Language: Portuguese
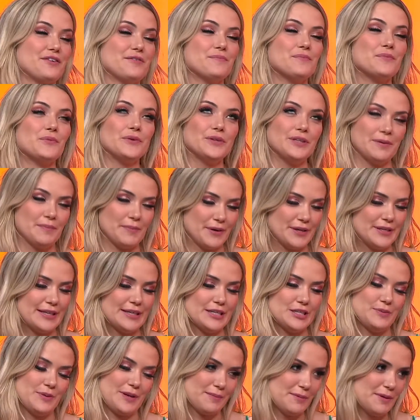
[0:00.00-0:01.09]
foi muito
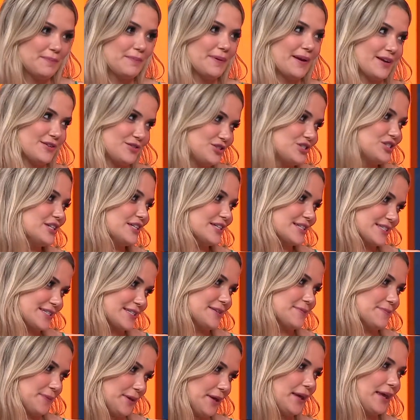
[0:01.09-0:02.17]
importante para mim e pra Gi,
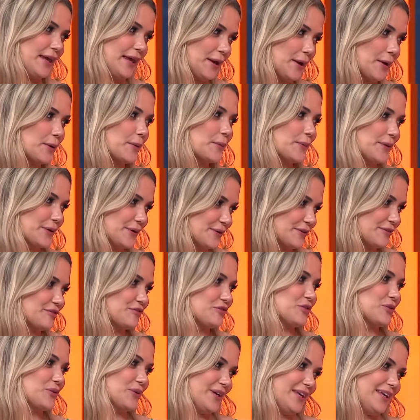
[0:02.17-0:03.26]
assim, porque quem acompanhou
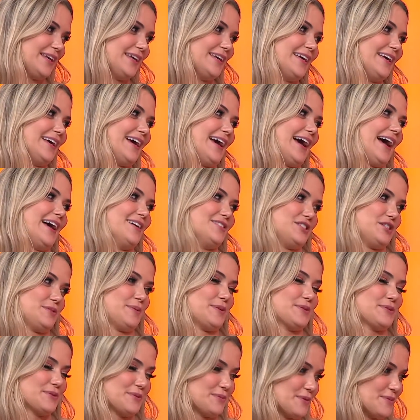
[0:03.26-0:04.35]
viu que a gente
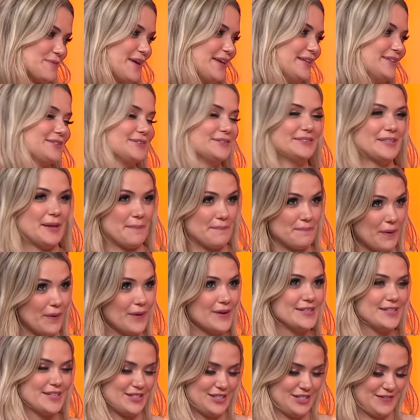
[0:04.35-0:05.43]
passou um momento,
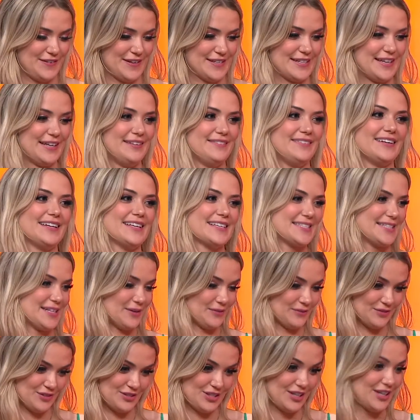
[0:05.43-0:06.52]
depois que a gente fez a
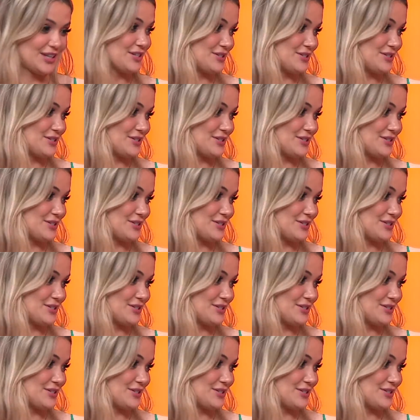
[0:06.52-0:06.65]
revelação, de